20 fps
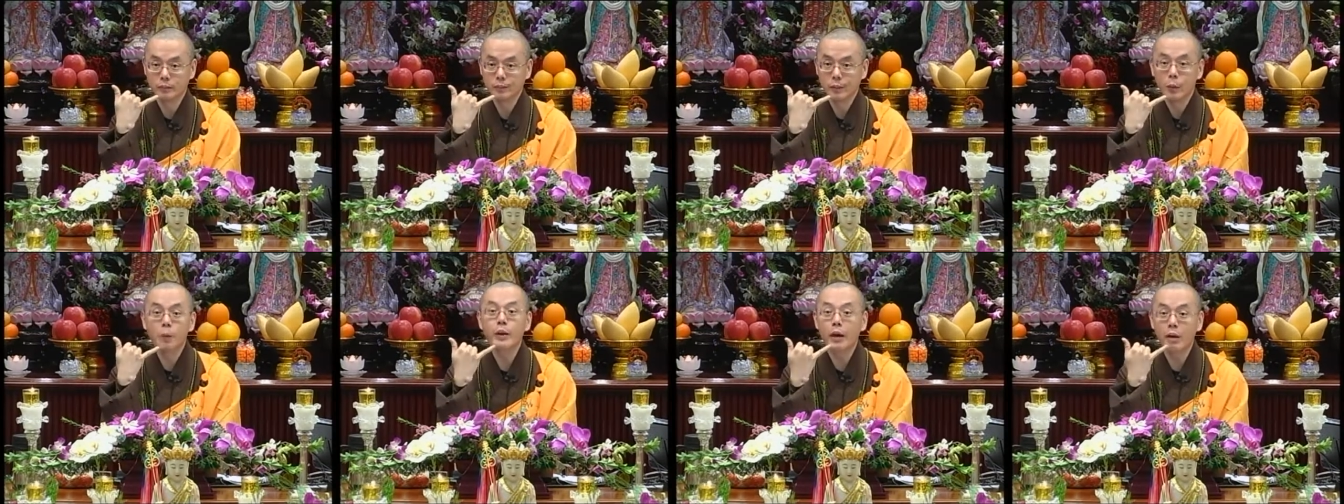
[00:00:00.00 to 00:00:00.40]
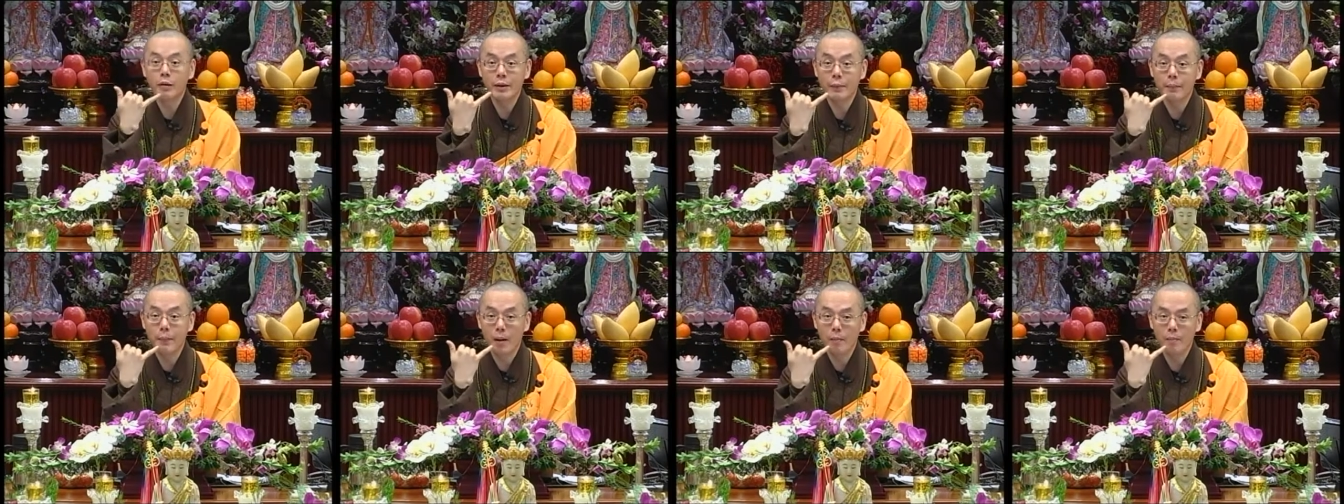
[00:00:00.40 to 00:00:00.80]
我要
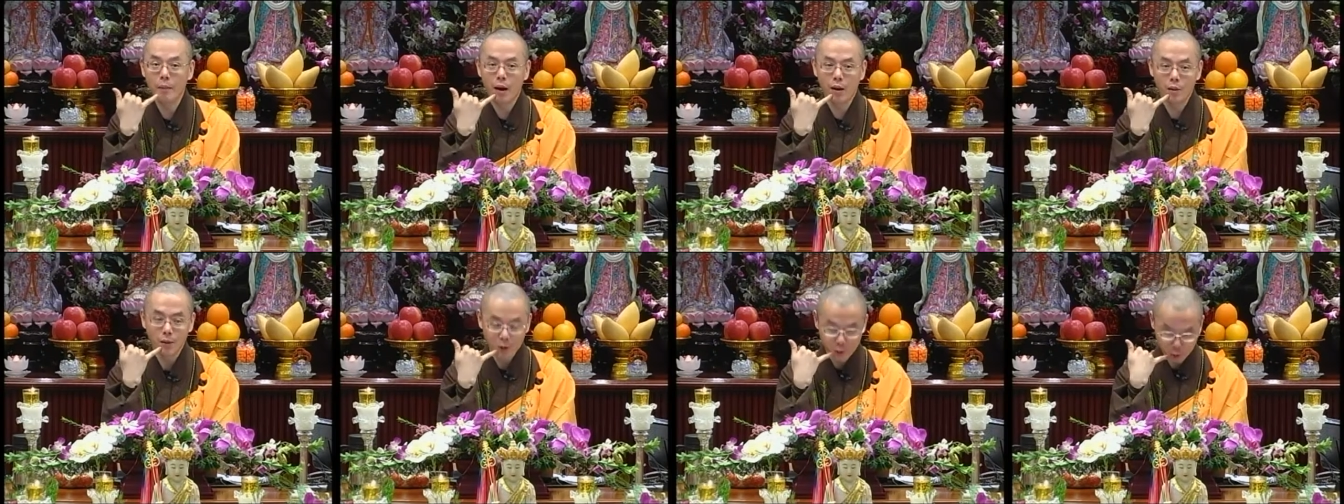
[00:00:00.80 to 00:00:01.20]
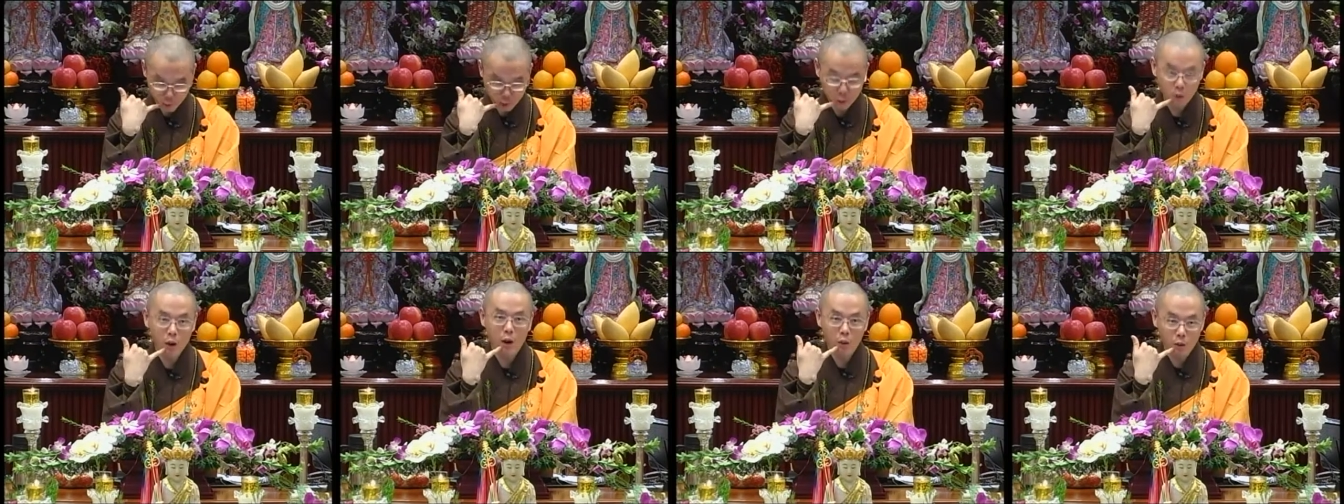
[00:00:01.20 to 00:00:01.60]
你帮忙，我
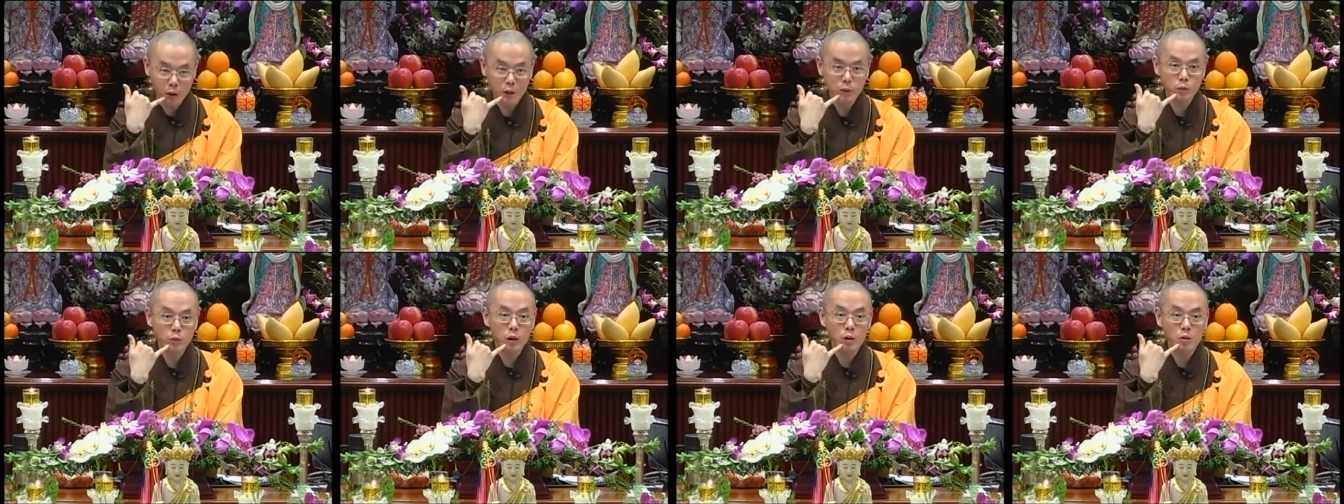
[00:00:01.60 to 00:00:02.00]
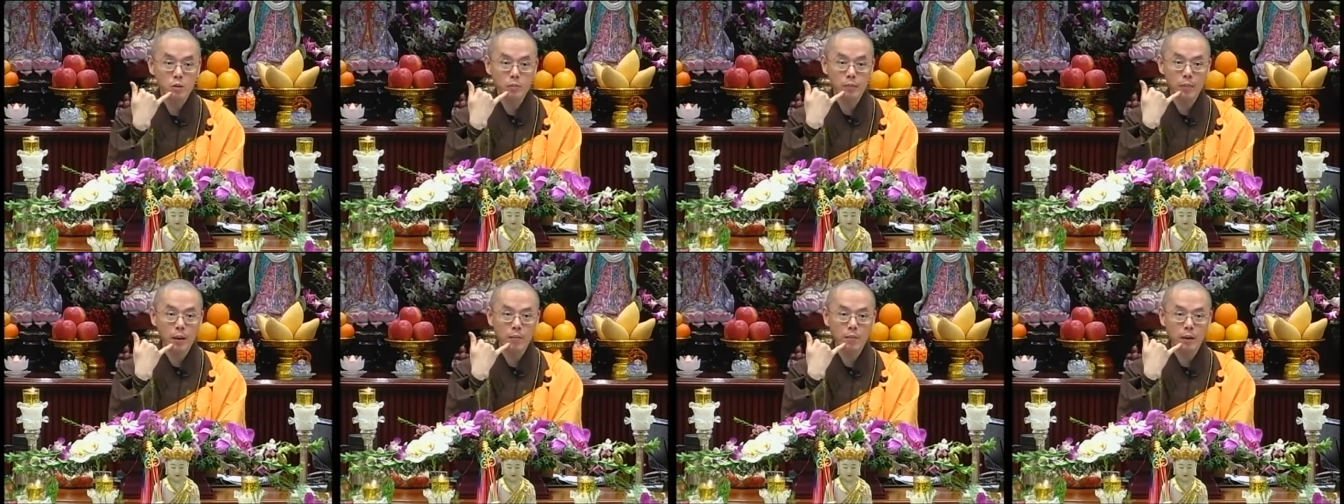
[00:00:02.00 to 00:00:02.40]
说好啊，需要我
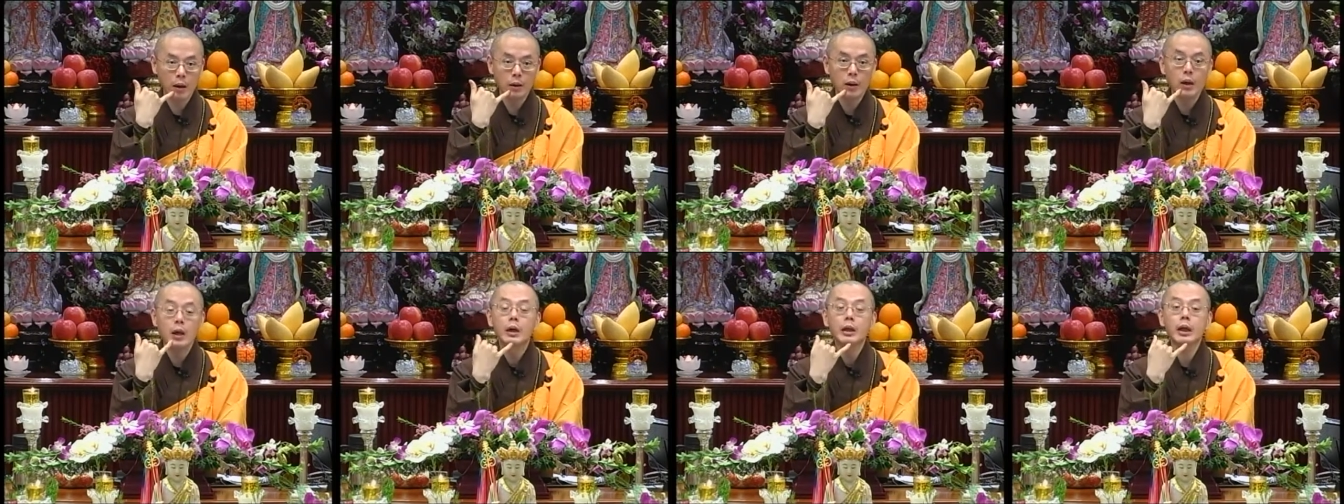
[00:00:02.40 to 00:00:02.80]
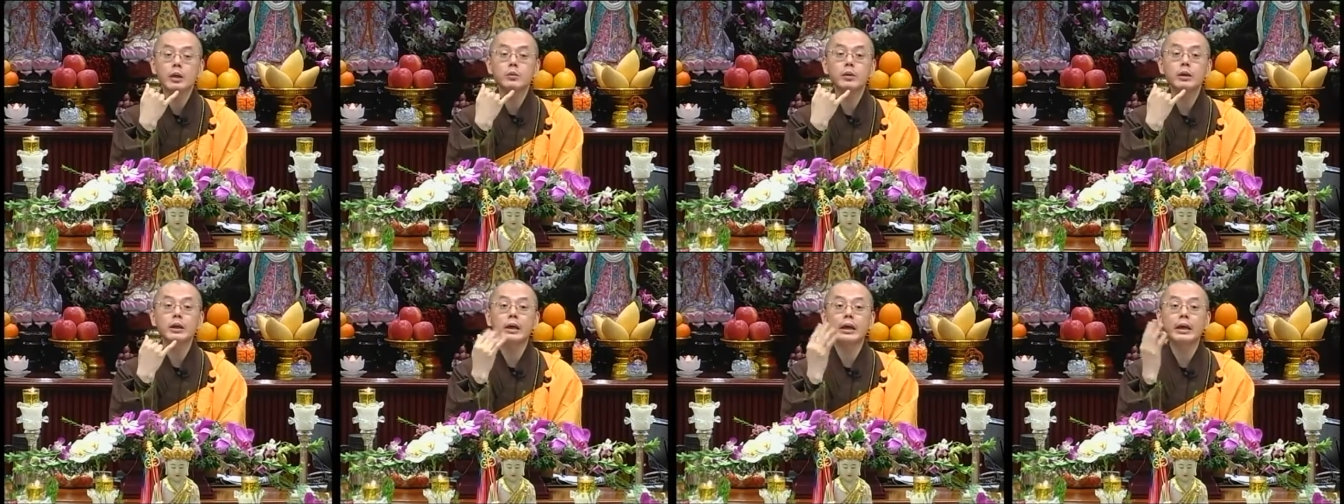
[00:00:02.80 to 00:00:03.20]
们帮忙，他
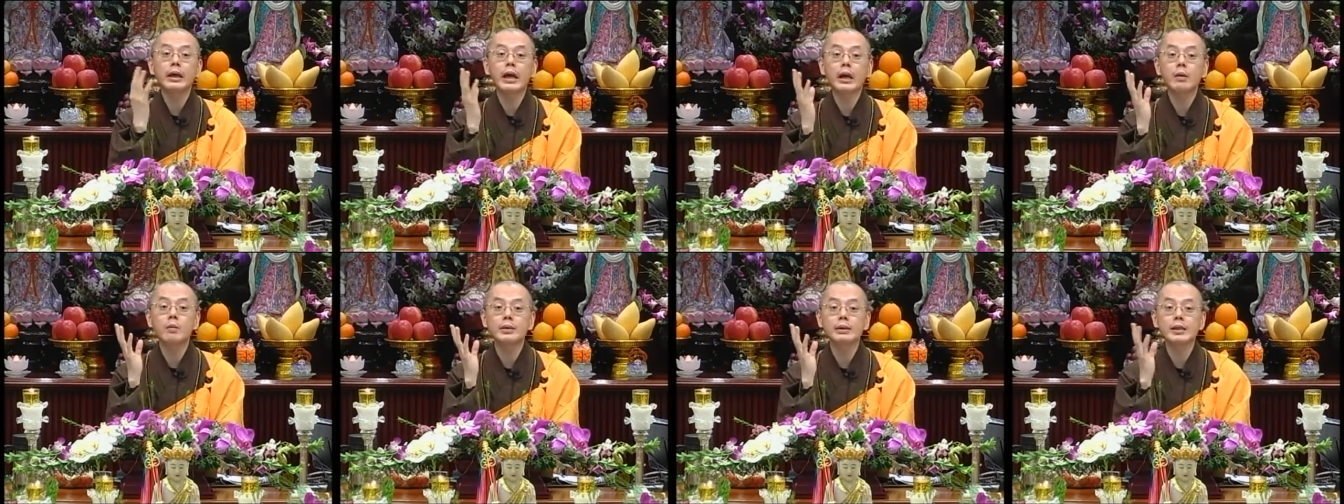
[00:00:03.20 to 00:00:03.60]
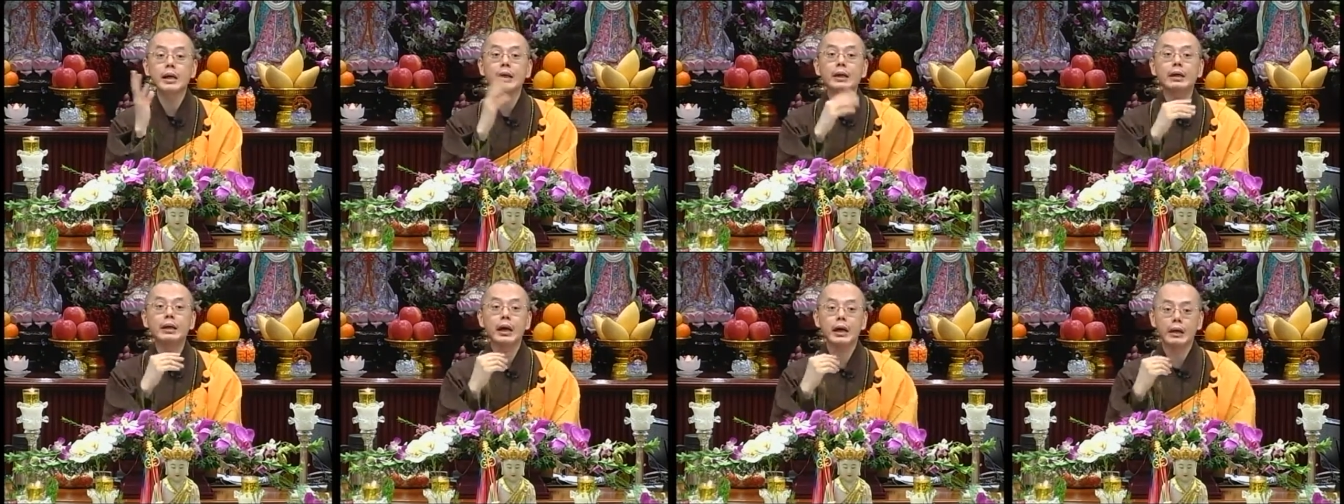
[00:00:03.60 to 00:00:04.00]
说你可以来我家
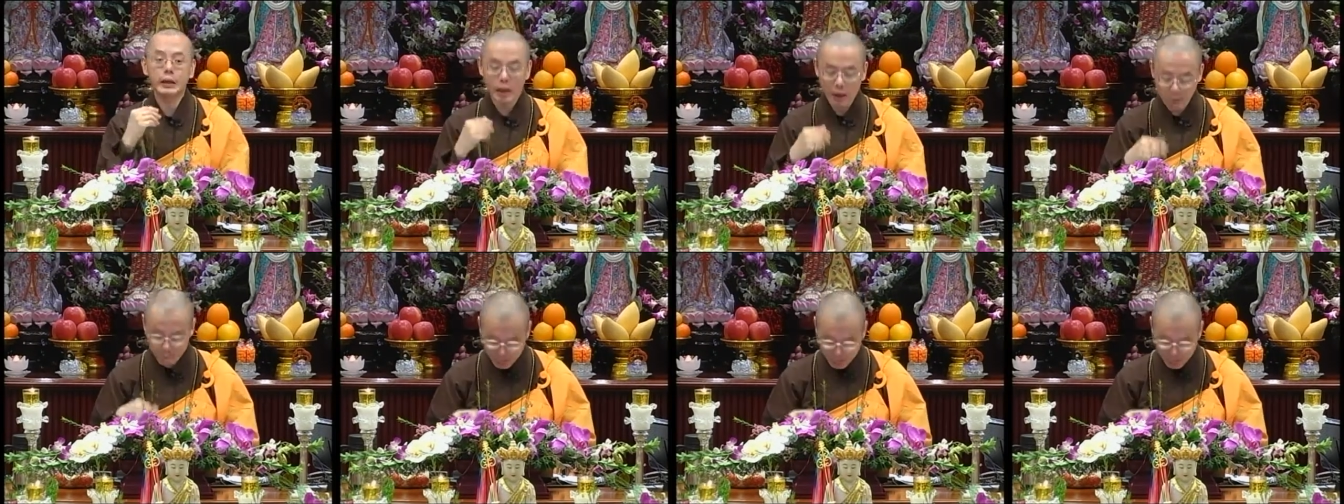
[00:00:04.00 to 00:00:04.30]
里看看